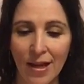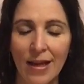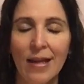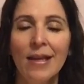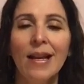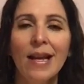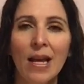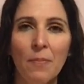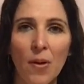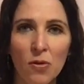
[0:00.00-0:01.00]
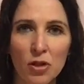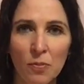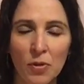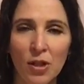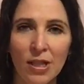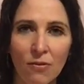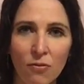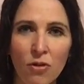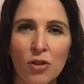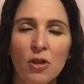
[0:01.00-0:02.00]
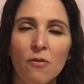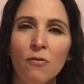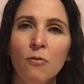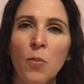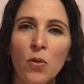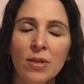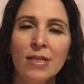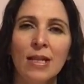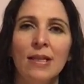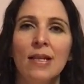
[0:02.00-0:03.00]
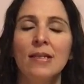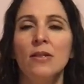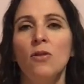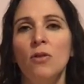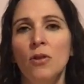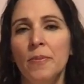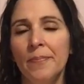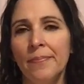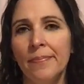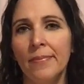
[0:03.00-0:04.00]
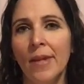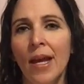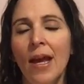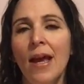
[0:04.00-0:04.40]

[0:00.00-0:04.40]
Et quelle réponse obtenez-vous lorsque vous vous posez cette question-là?